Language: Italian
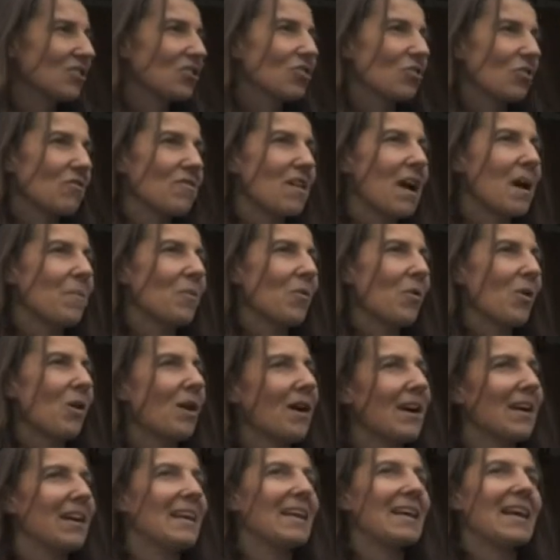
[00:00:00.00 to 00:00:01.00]
ci
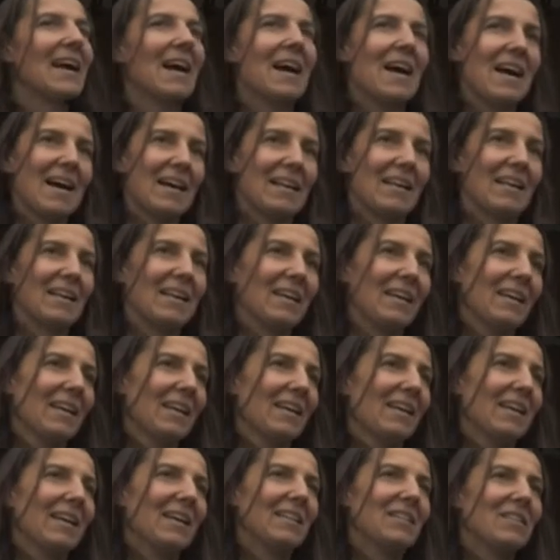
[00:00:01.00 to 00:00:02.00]
troviamo alle gare
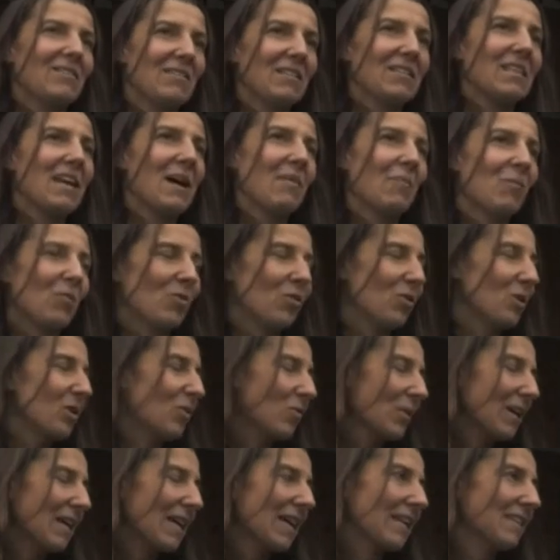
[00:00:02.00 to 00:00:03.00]
e dividiamo i
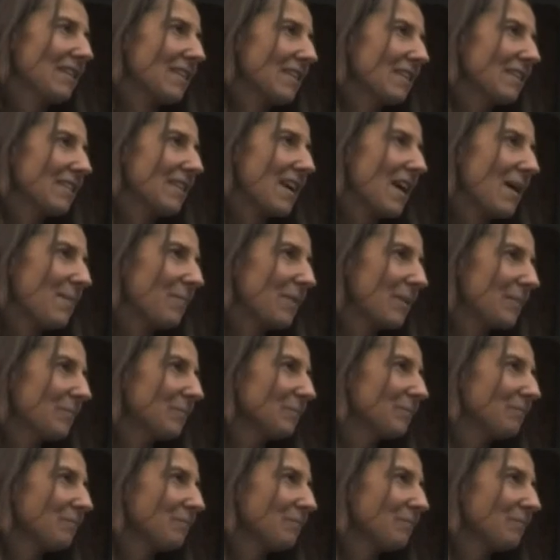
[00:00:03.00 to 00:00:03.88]
weekend insieme.